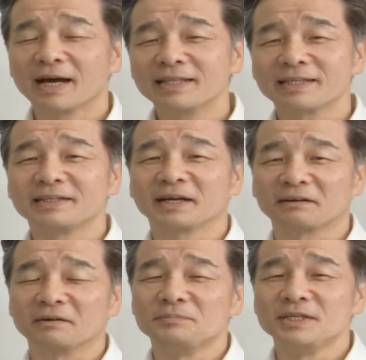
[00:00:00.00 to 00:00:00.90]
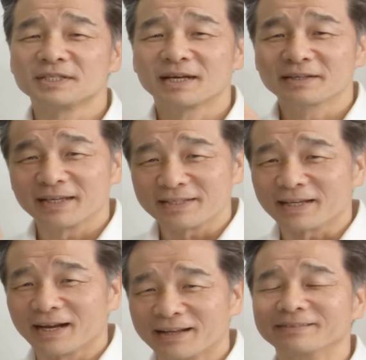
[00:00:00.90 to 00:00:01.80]
帰ってきてからは PCR 検
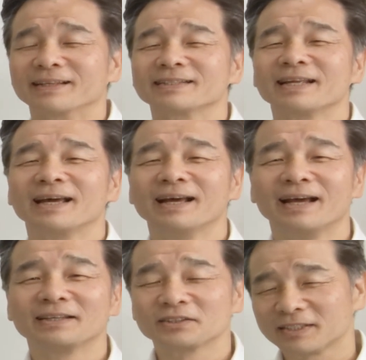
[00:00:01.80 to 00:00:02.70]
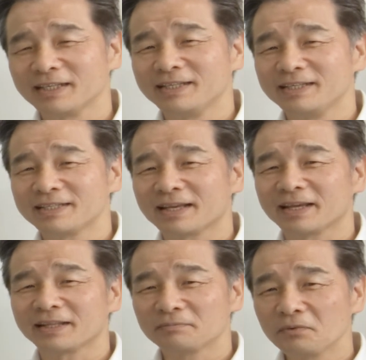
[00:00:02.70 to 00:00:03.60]
査があるんですねそして陰
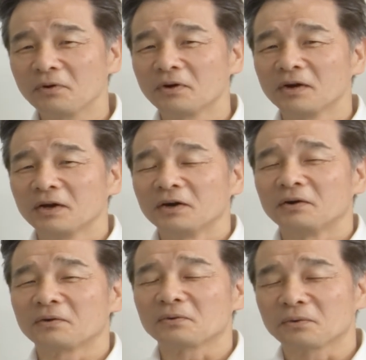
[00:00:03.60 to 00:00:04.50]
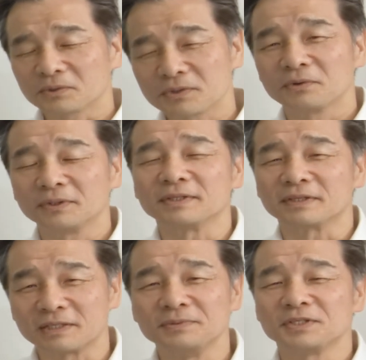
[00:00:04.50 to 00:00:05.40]
性でもここすごいです
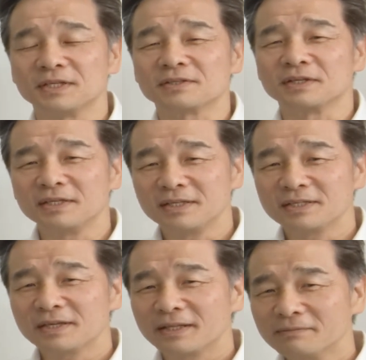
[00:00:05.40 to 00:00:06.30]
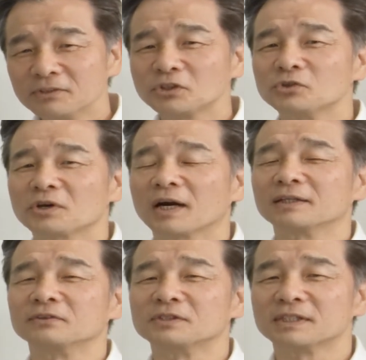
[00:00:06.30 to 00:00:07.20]
ね厳しいですね陰性でも14日
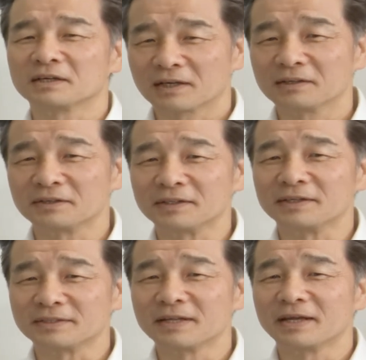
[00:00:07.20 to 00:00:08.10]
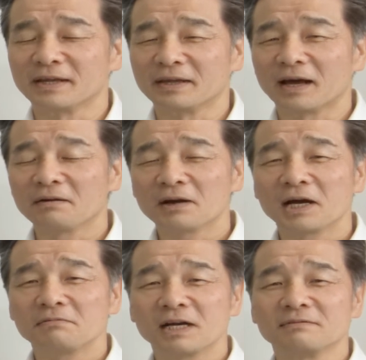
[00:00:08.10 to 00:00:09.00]
間の自宅隔離ですねあの
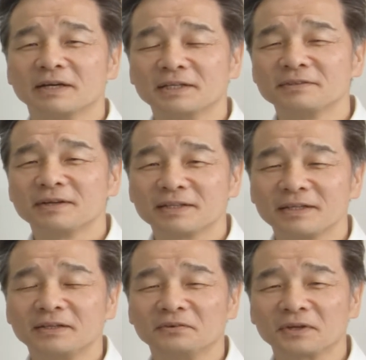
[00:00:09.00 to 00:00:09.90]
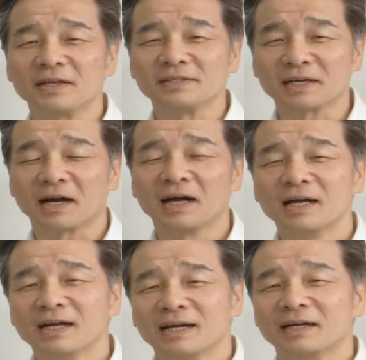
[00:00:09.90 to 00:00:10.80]
ハワイは NAT の検査が
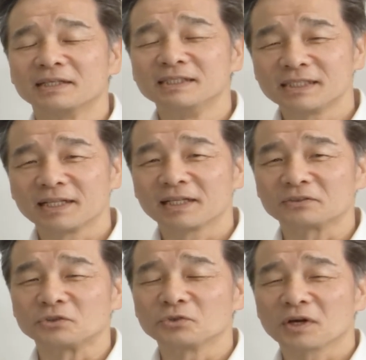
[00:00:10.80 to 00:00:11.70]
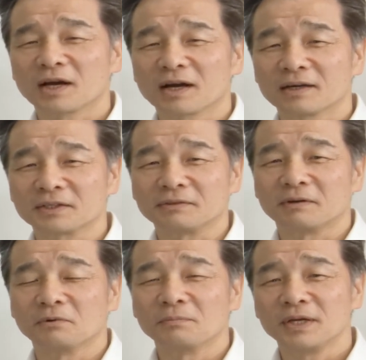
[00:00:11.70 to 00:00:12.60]
陰性だと14日隔離
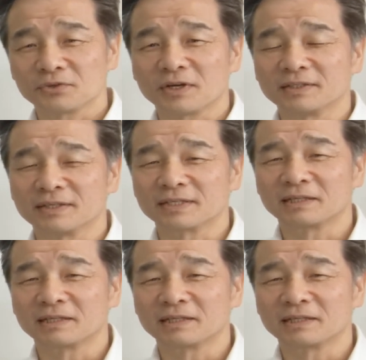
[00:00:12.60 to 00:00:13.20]
はもう免除なんです